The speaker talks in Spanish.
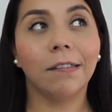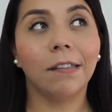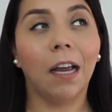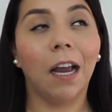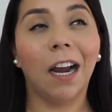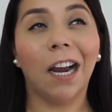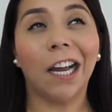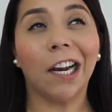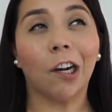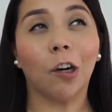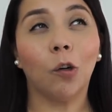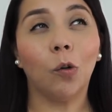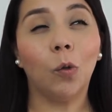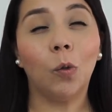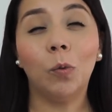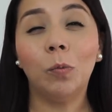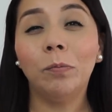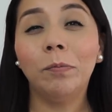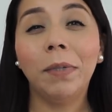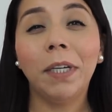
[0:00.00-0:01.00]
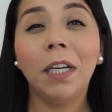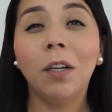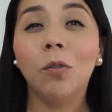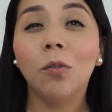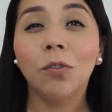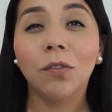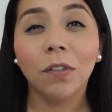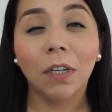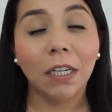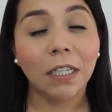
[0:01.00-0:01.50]
agarró un
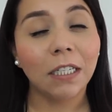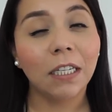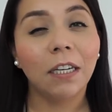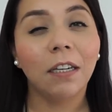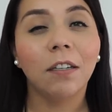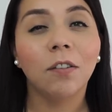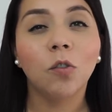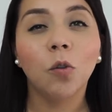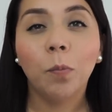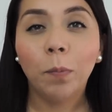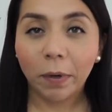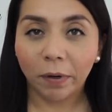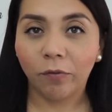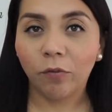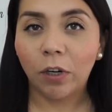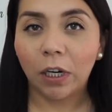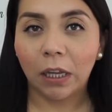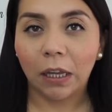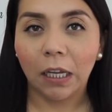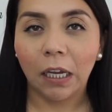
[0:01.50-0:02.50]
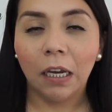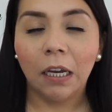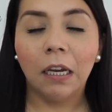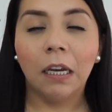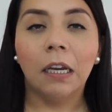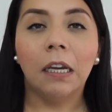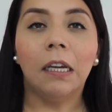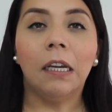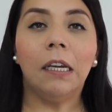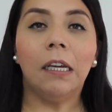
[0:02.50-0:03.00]
virus así súper fuerte
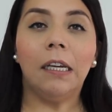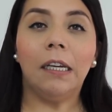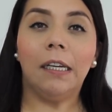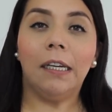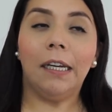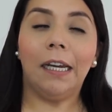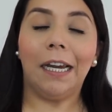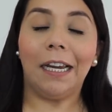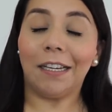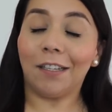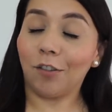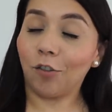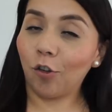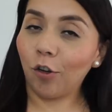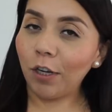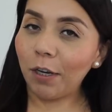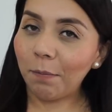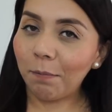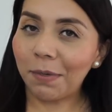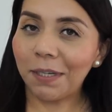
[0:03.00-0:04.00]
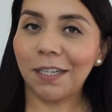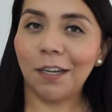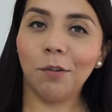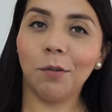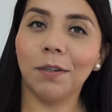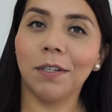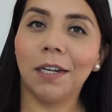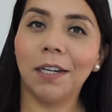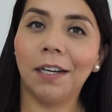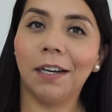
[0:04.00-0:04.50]
estoy
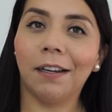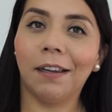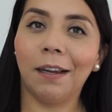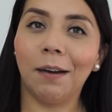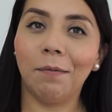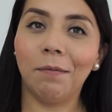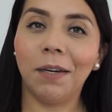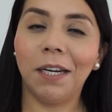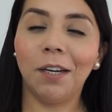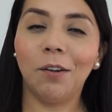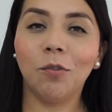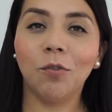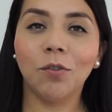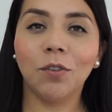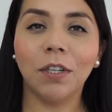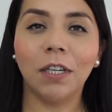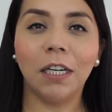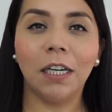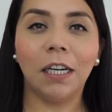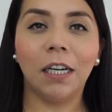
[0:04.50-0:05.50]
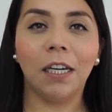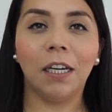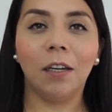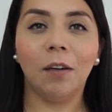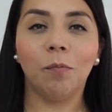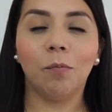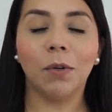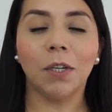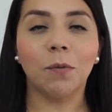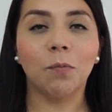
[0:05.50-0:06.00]
empezando a salir del virus
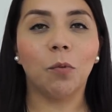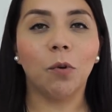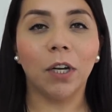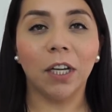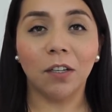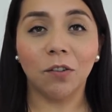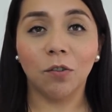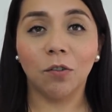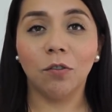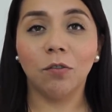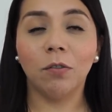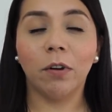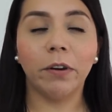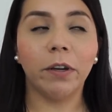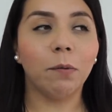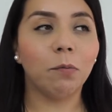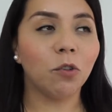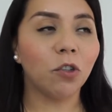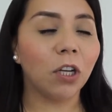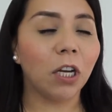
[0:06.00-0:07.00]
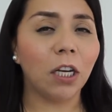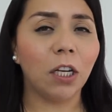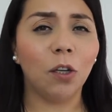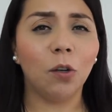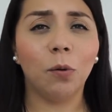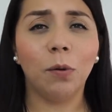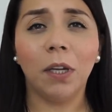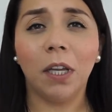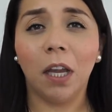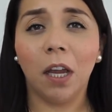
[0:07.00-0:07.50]
y pues por eso no habíamos
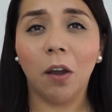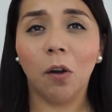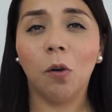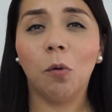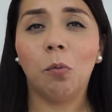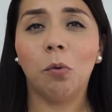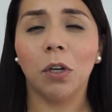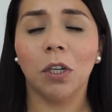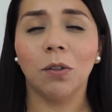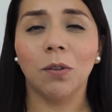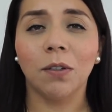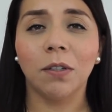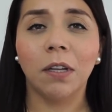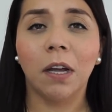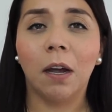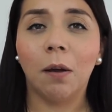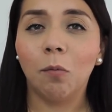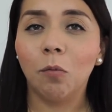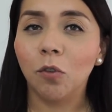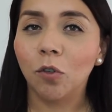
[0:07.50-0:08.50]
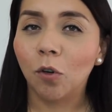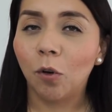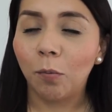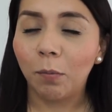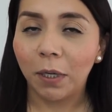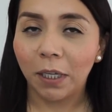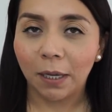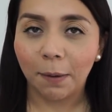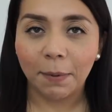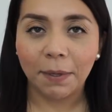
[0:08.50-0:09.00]
tenido video, por eso estábamos
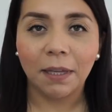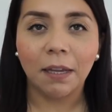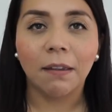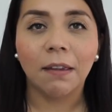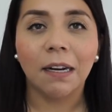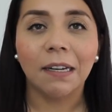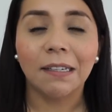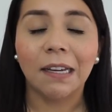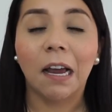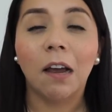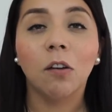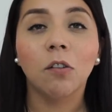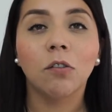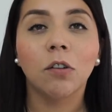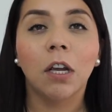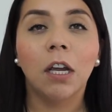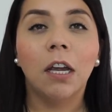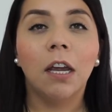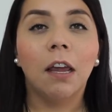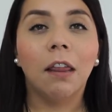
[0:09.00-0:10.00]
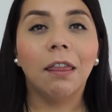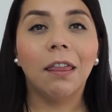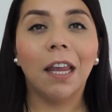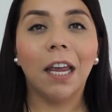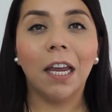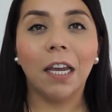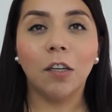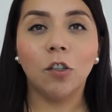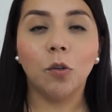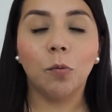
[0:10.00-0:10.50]
completamente atrasados.
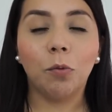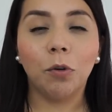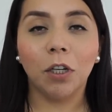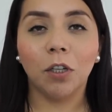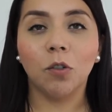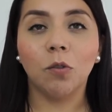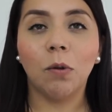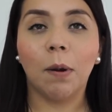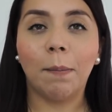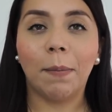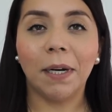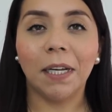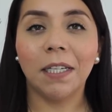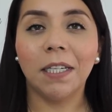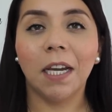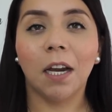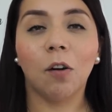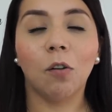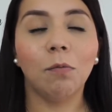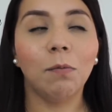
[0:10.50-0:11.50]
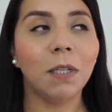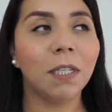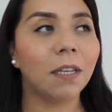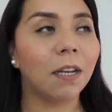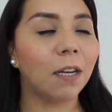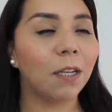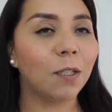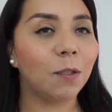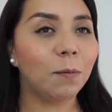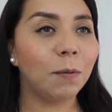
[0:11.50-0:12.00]
De hecho, por eso no aparecía con mis
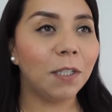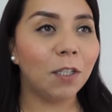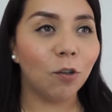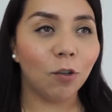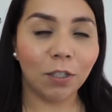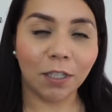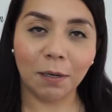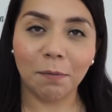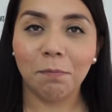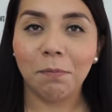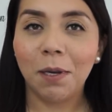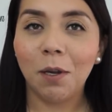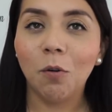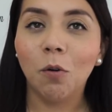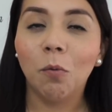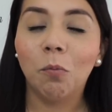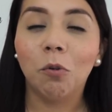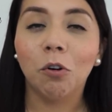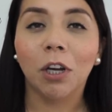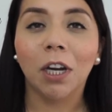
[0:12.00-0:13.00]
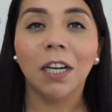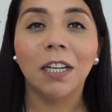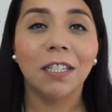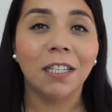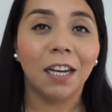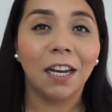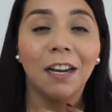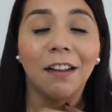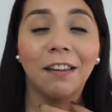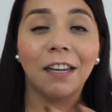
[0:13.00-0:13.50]
transmisiones en vivo porque ni
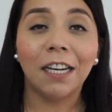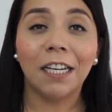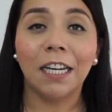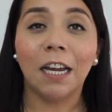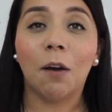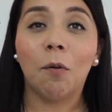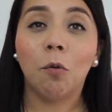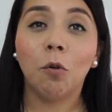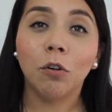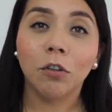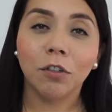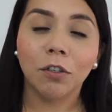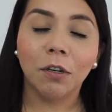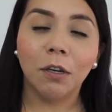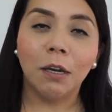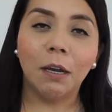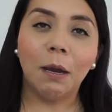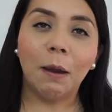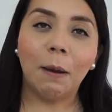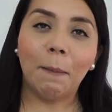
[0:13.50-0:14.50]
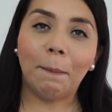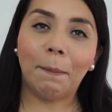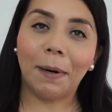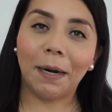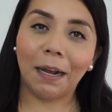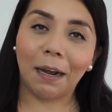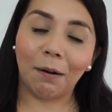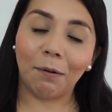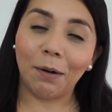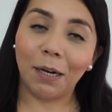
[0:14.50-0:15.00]
siquiera tenía voz
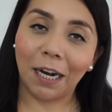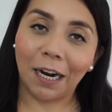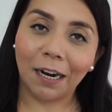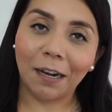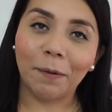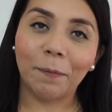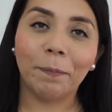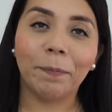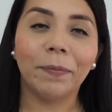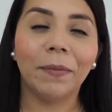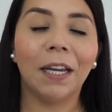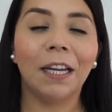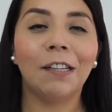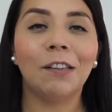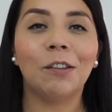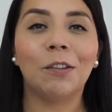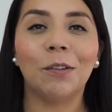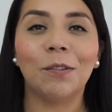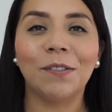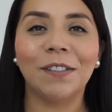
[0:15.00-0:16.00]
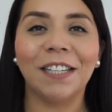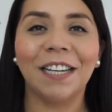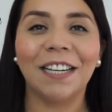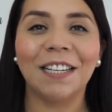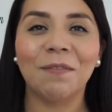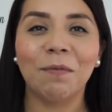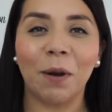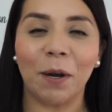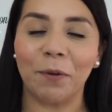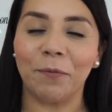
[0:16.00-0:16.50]
para hablar.
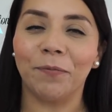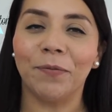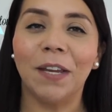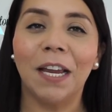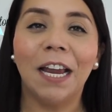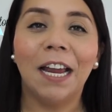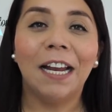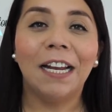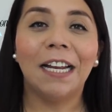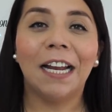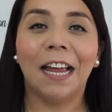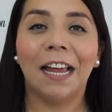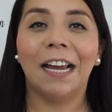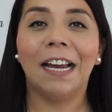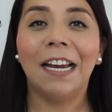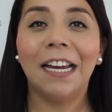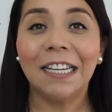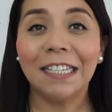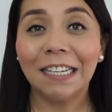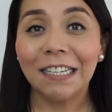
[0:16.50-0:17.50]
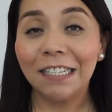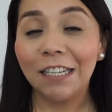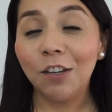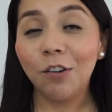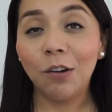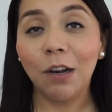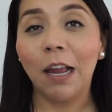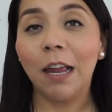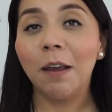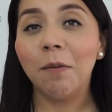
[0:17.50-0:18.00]
Entonces, bueno, nada, esa ha
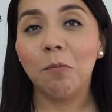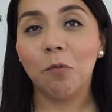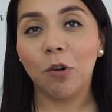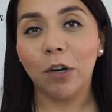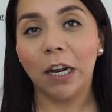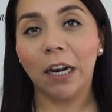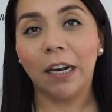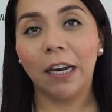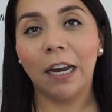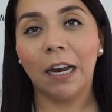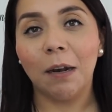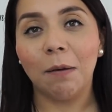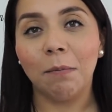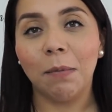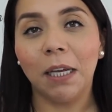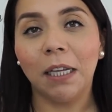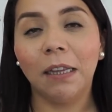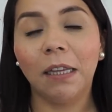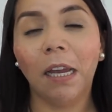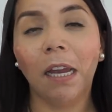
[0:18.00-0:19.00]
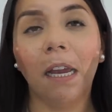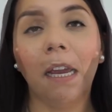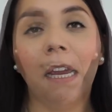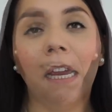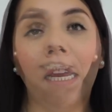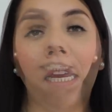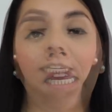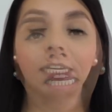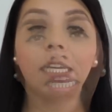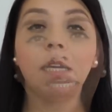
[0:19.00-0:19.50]
sido la demora realmente.
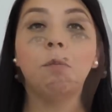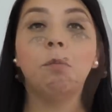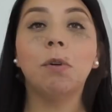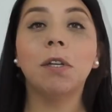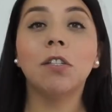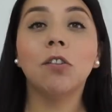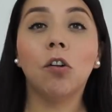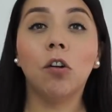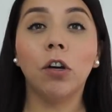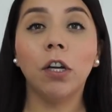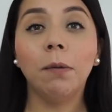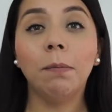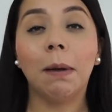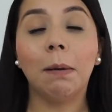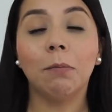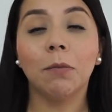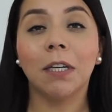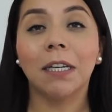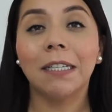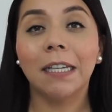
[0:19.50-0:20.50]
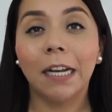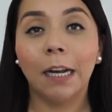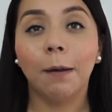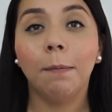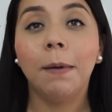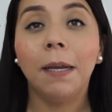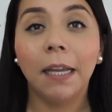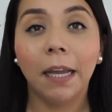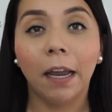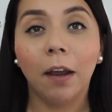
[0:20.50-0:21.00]
Y pues hoy vamos a hacer el
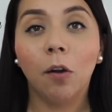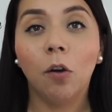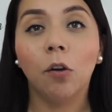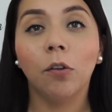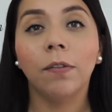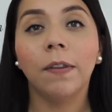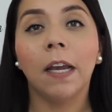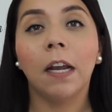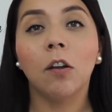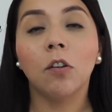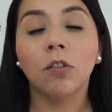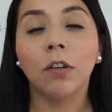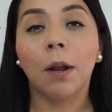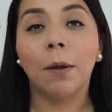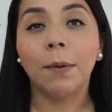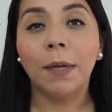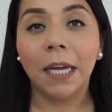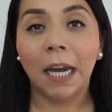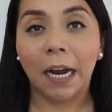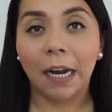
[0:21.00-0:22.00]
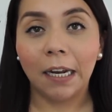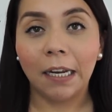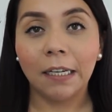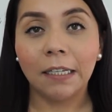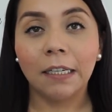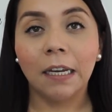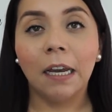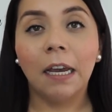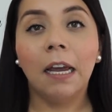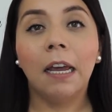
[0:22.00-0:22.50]
video de los
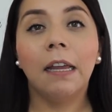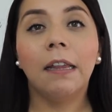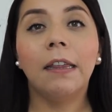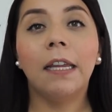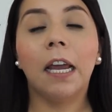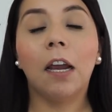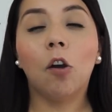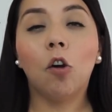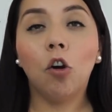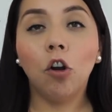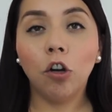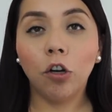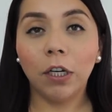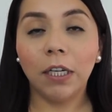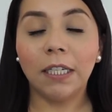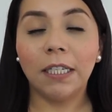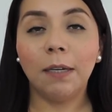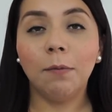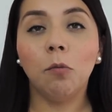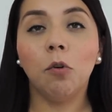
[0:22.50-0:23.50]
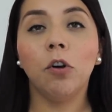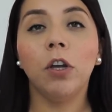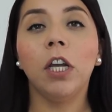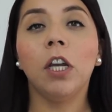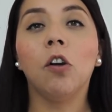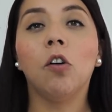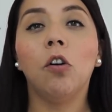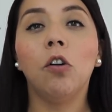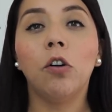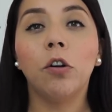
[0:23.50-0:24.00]
labiales de Colorísimo y
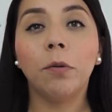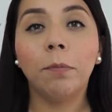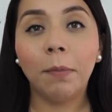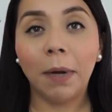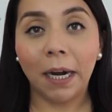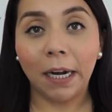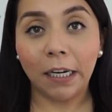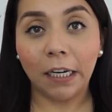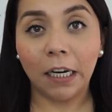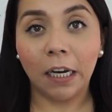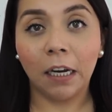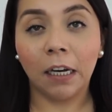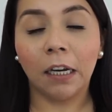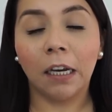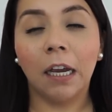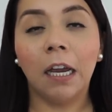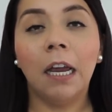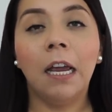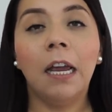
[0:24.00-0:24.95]
Color Maniac